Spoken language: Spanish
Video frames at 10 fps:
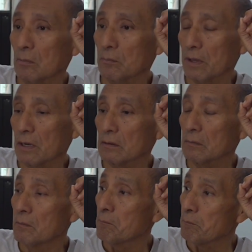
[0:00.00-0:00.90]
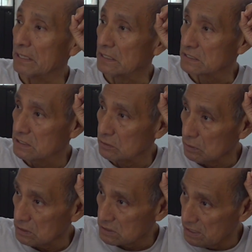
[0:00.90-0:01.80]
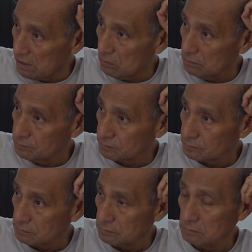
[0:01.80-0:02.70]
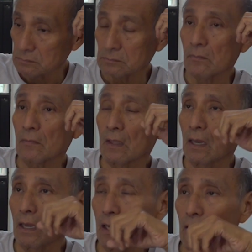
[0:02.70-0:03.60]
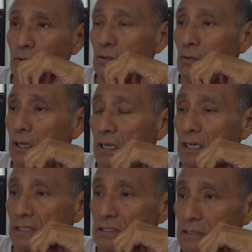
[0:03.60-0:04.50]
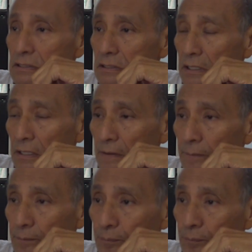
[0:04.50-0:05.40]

también Pedacito de Cielo, el otro que es este